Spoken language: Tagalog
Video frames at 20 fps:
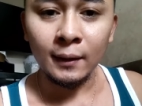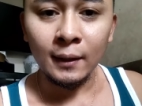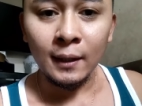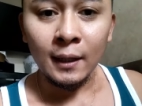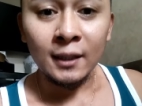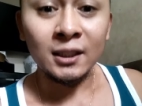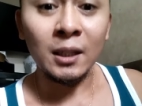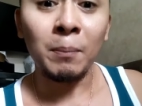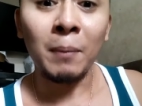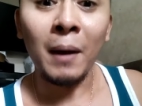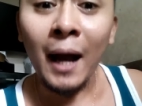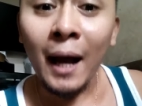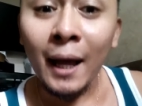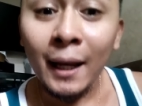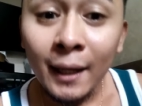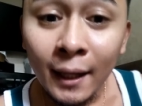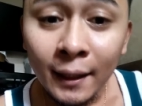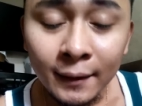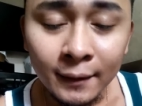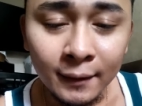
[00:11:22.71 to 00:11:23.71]
Sa
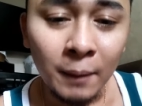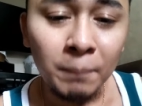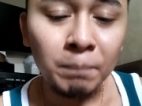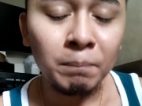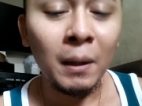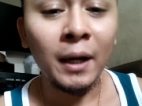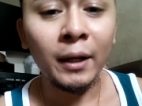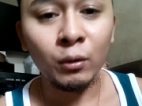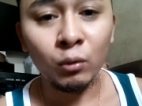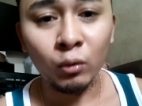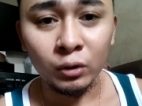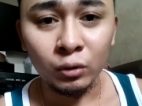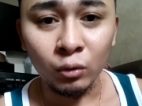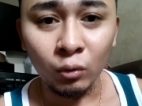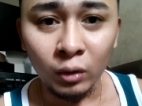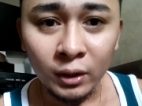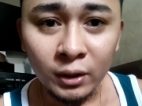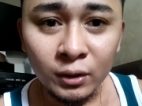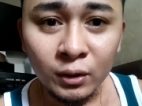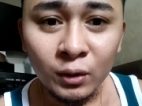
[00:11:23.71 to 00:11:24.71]
pangalan ng Panginoong
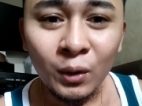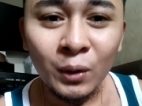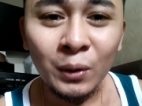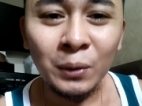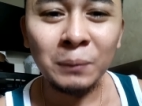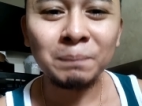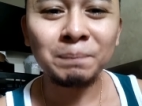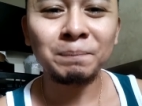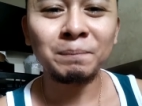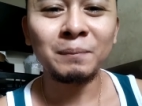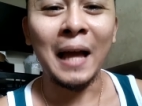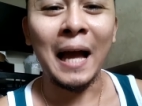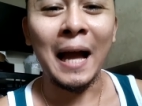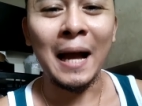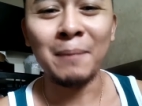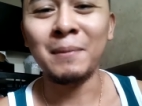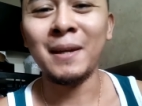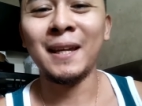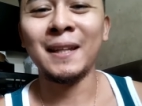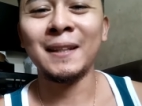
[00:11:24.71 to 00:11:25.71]
Kristo,
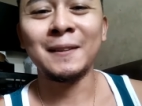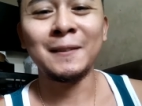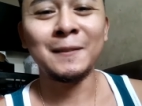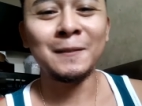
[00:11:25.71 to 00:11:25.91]
Amen.